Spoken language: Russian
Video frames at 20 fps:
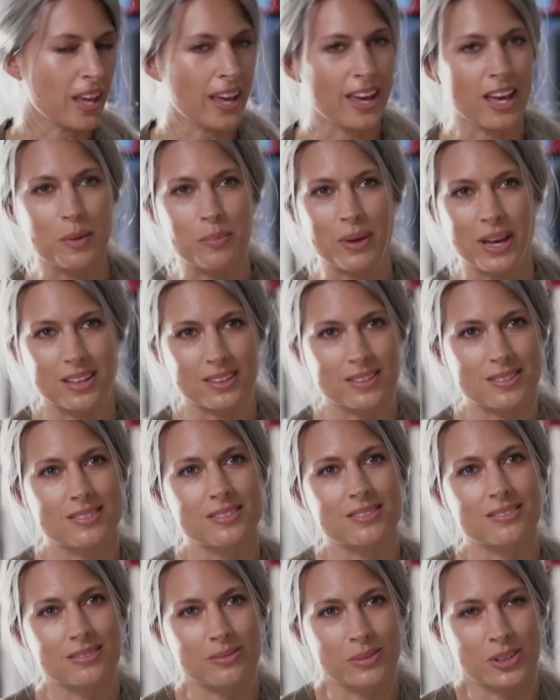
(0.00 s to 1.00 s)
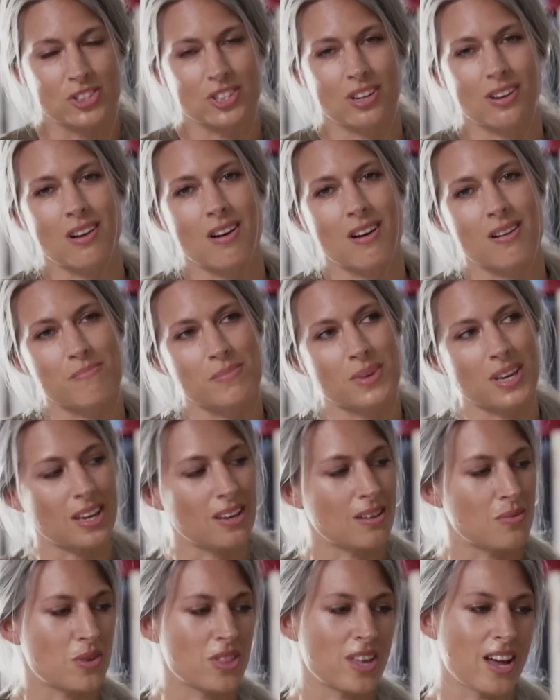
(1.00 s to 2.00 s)
для волос. Без них
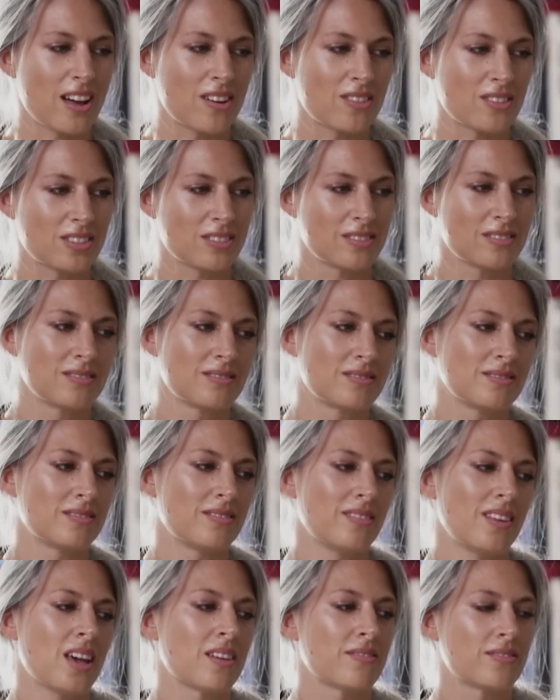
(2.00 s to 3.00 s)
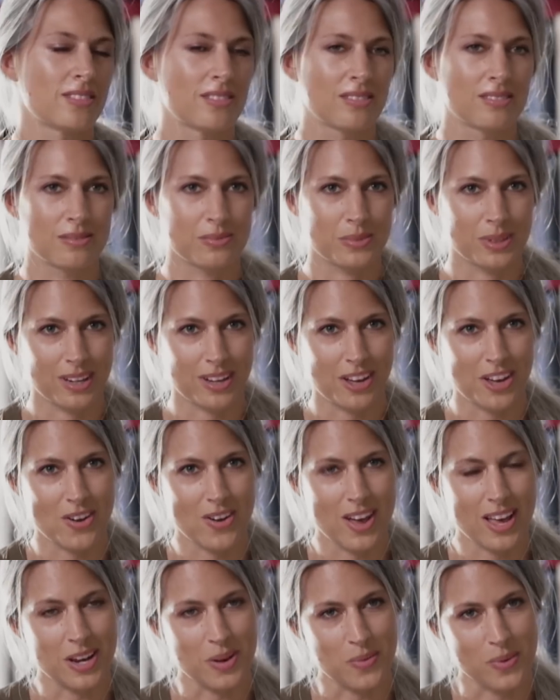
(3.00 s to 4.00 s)
никуда. Всегда со
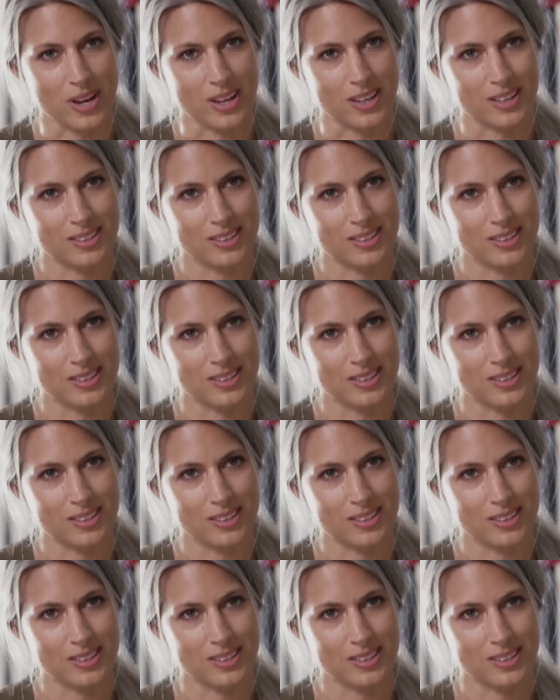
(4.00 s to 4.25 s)
мной.